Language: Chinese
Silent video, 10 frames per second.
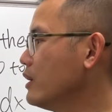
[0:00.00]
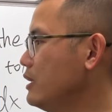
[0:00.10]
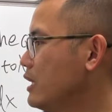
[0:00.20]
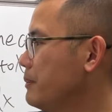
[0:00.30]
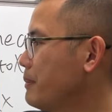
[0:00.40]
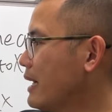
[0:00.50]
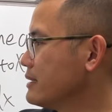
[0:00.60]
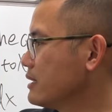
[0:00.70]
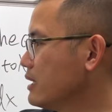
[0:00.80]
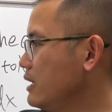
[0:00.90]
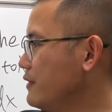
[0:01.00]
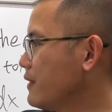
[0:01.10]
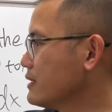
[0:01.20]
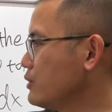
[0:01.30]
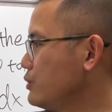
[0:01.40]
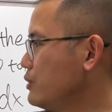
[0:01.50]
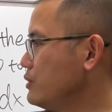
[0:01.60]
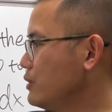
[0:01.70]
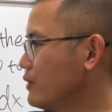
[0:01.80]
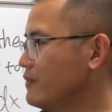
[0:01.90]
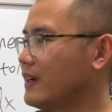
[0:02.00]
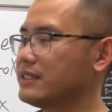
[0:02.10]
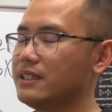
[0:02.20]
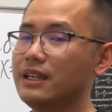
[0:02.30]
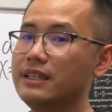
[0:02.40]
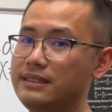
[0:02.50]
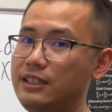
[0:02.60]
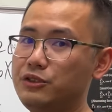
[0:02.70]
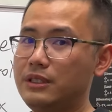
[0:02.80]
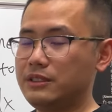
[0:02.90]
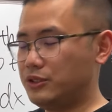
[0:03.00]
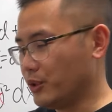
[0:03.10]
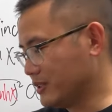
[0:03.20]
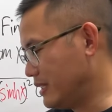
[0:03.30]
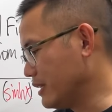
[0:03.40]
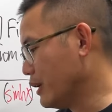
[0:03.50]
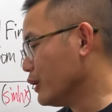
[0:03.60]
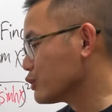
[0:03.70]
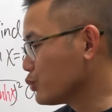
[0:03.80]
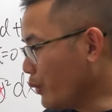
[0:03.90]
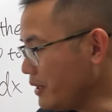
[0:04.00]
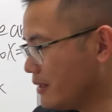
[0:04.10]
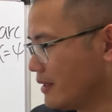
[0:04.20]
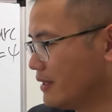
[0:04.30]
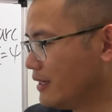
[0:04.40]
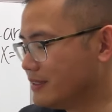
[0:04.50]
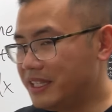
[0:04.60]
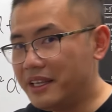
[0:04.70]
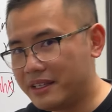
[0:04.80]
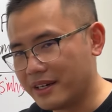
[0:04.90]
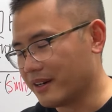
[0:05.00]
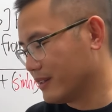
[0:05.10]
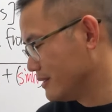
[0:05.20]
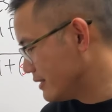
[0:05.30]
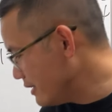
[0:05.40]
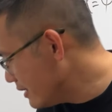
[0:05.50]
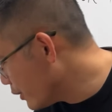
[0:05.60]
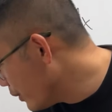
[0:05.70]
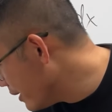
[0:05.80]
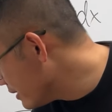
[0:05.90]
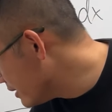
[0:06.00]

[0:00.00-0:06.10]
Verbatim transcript: 你可以把这个零放进去，你就会发现 s i n 零就是零，所以呢，这个真的会